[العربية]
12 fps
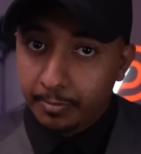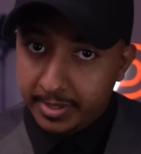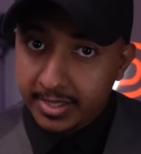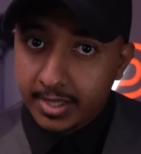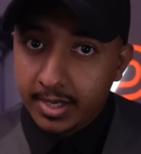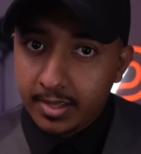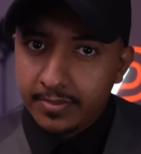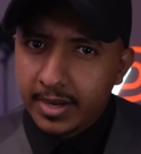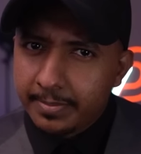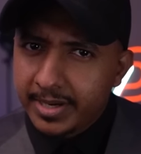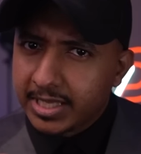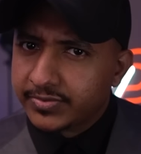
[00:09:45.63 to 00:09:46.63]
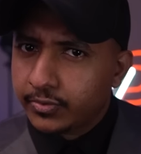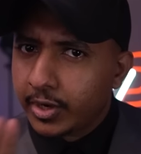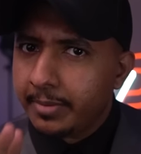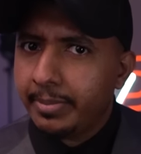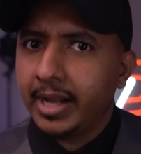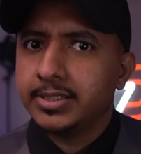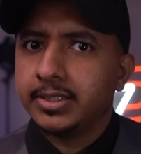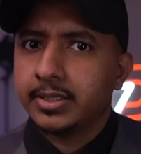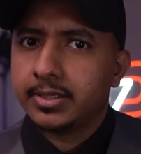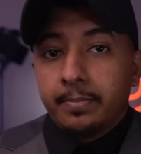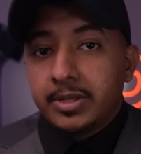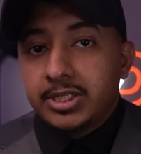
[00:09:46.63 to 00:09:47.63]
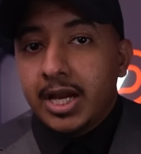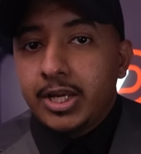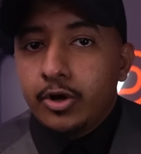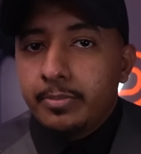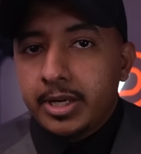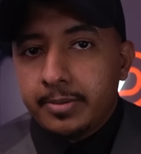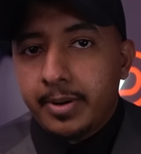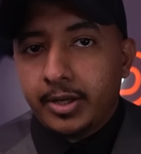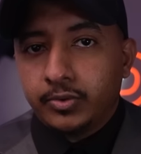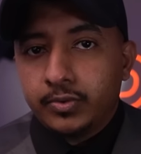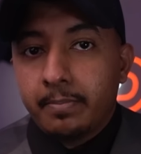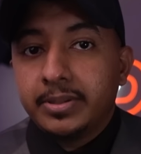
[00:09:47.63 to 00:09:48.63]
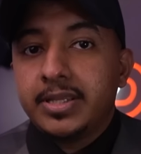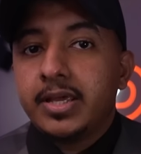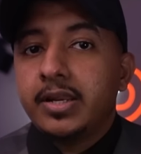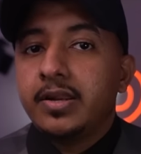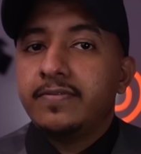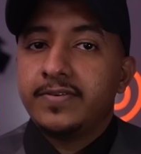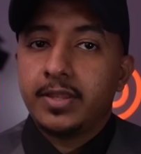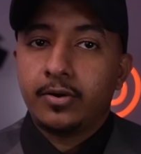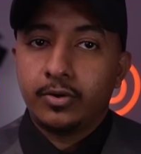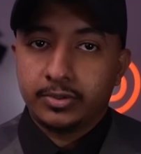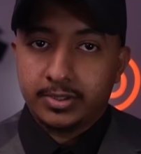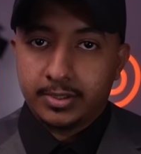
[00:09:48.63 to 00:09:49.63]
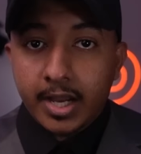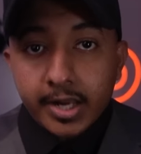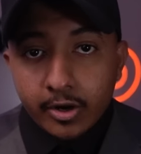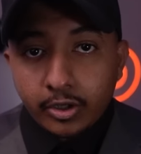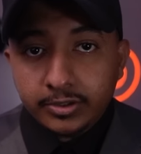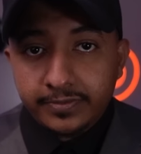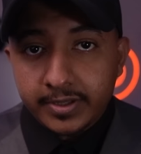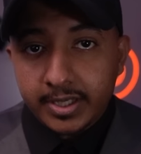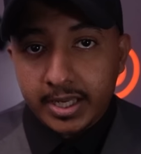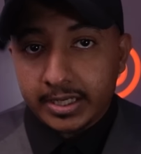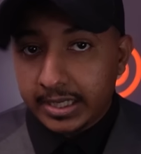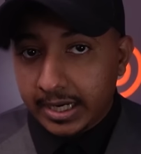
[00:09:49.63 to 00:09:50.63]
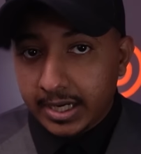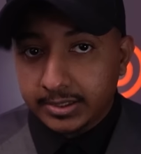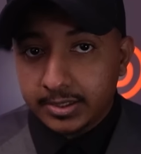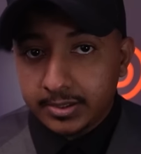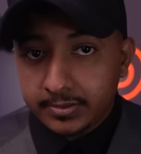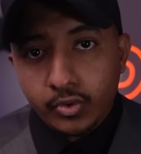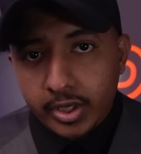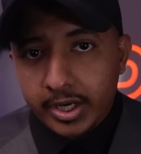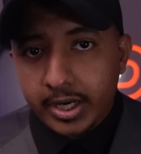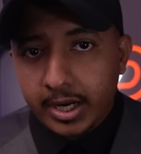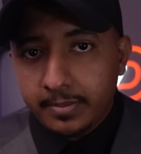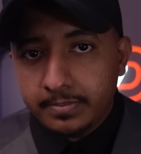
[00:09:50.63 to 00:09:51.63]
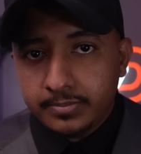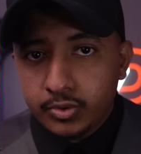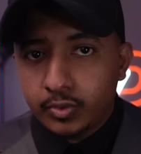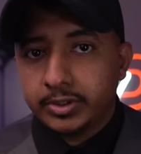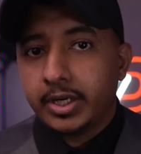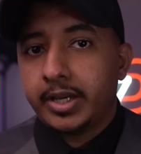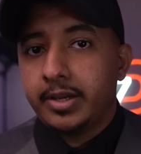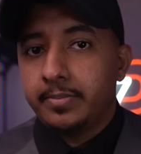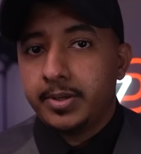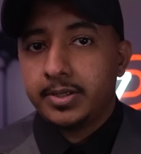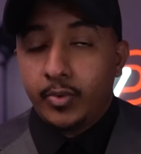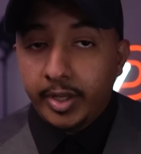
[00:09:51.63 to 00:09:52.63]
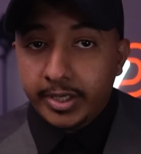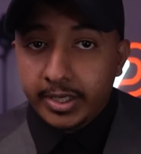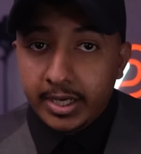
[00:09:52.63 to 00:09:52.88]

وبكذا ضربنا عصفورين بحجر لما جاء اليوم اللي بعده بدينا ننفذ الخطه انا رحت في الليل كالعاده كنا نلعب جوه الخيمه واحنا